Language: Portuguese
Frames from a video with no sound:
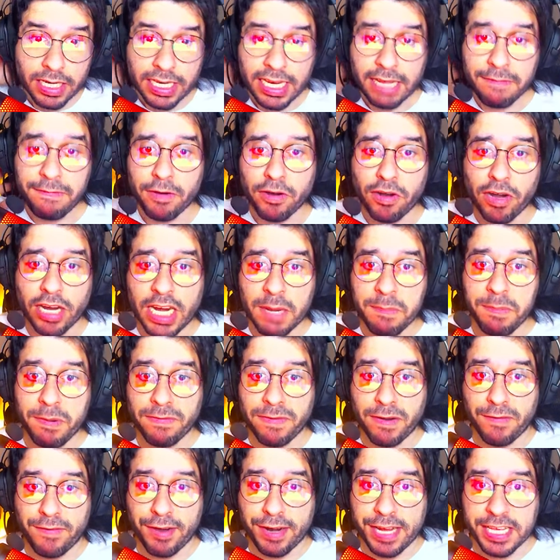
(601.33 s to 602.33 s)
Lava Golem, por
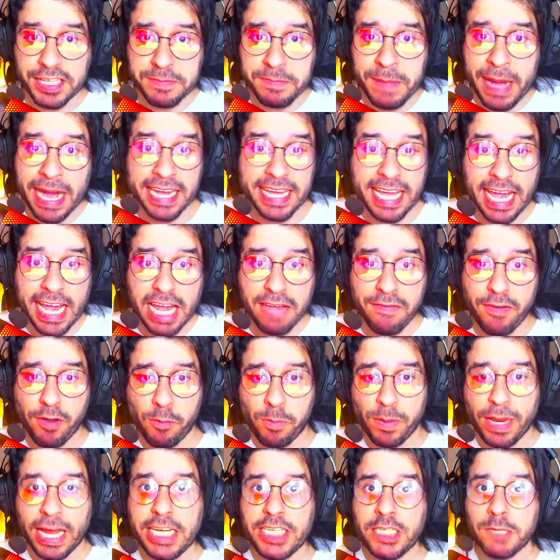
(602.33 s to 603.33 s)
favor, esmague a Evil
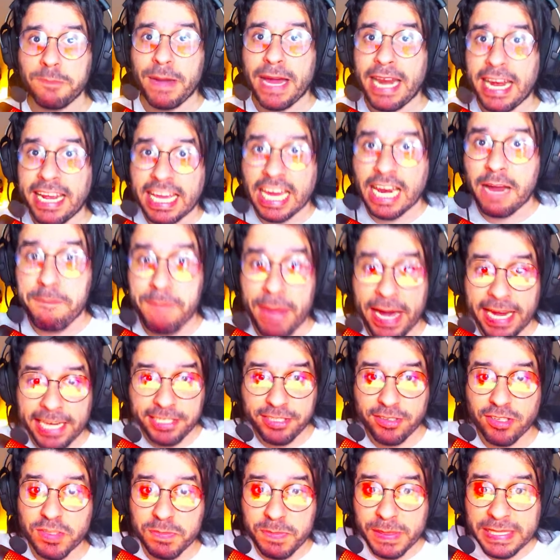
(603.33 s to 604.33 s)
Plant para que ela pare
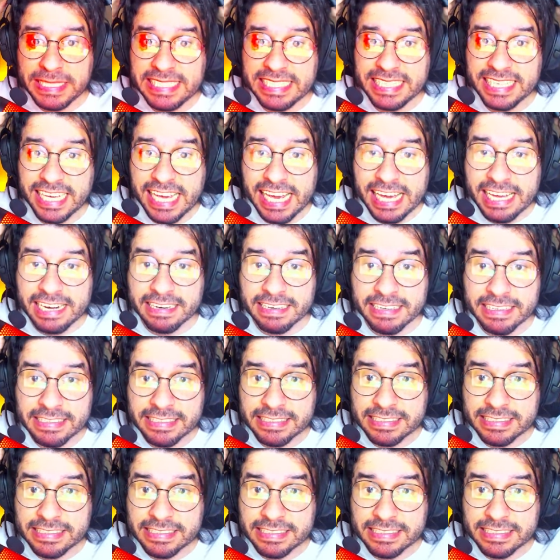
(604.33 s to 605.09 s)
de nos perseguir.